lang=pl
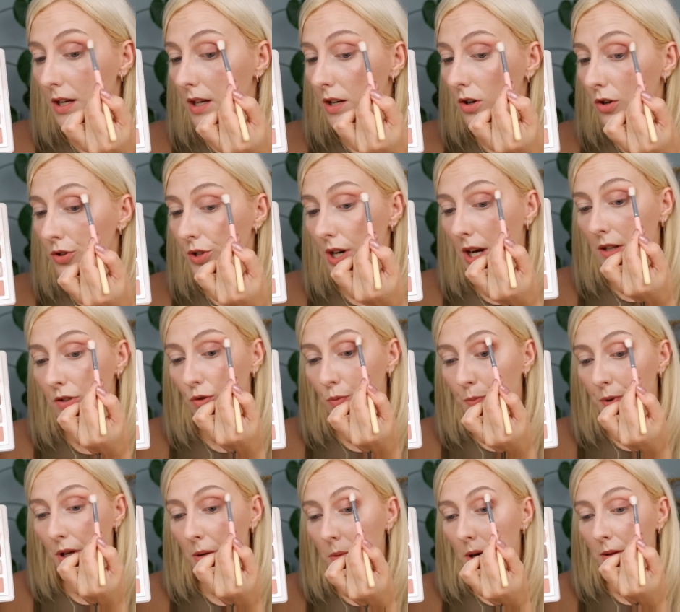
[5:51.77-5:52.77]
i od razu
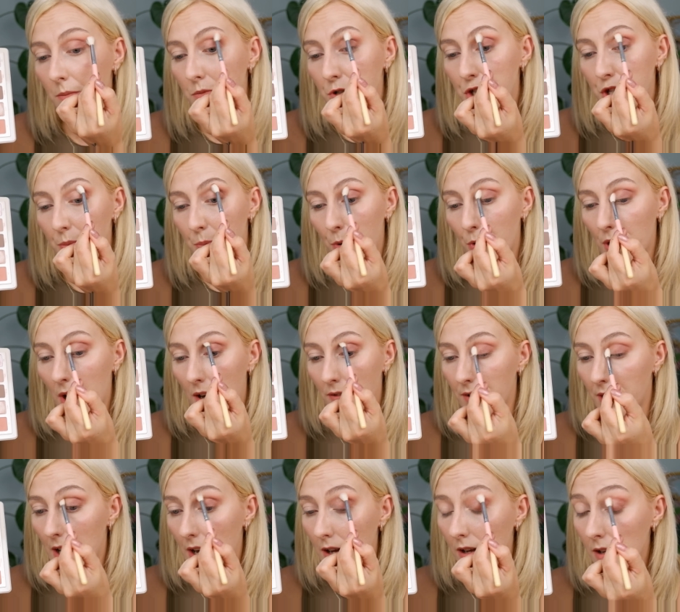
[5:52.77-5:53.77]
pigment mi się
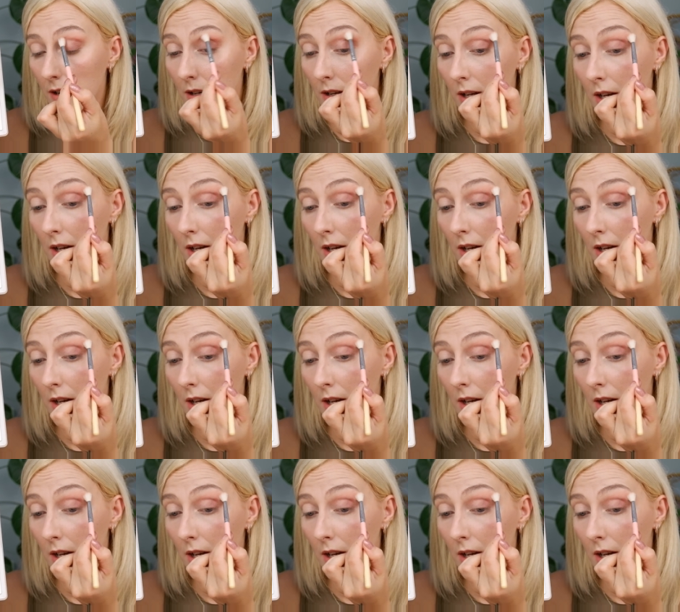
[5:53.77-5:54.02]
pojawia.